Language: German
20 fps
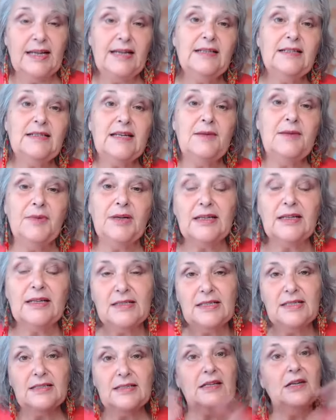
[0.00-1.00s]
Dezember.
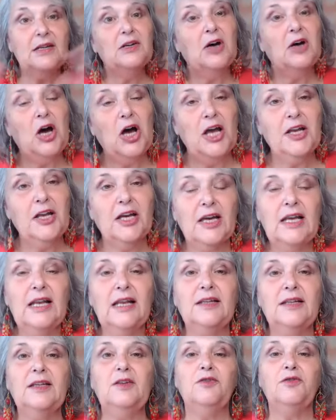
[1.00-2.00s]
Das ist eine
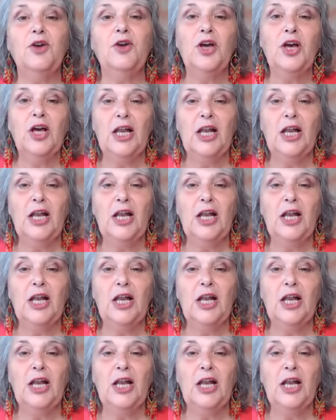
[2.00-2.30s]
relativ